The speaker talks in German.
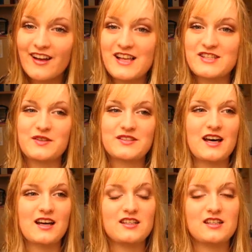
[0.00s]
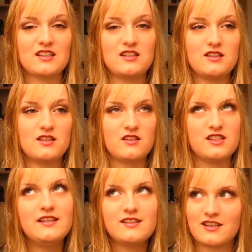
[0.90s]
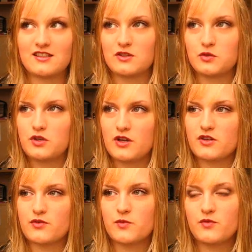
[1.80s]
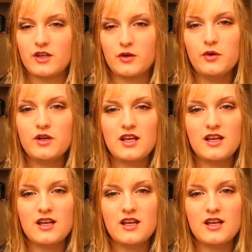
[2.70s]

Also es sah richtig, richtig, sieht richtig gut aus auf dem Video.